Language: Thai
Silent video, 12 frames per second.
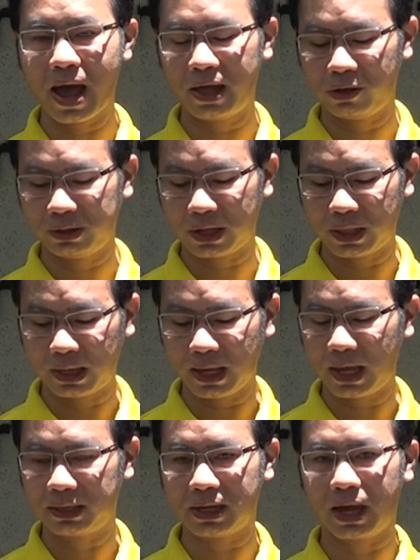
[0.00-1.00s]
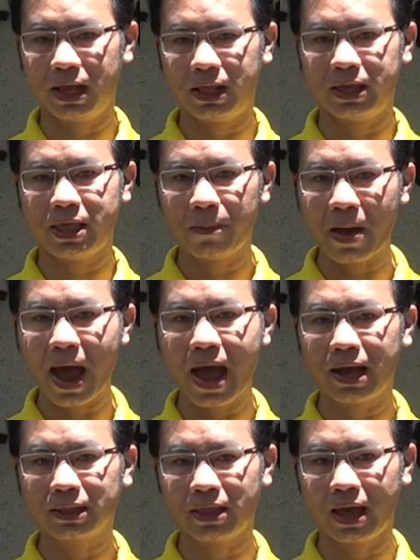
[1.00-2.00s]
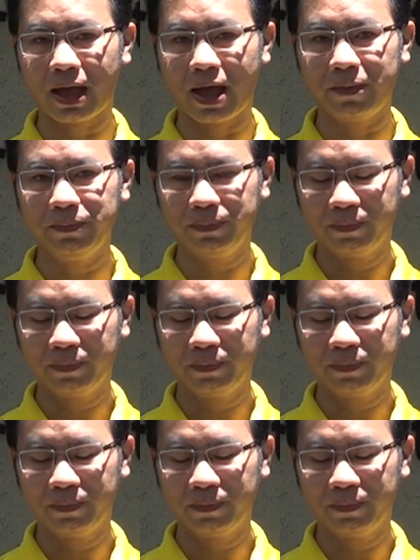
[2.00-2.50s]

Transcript: บ้าง เราจะสังเกตจากอะไรได้บ้างนะครับ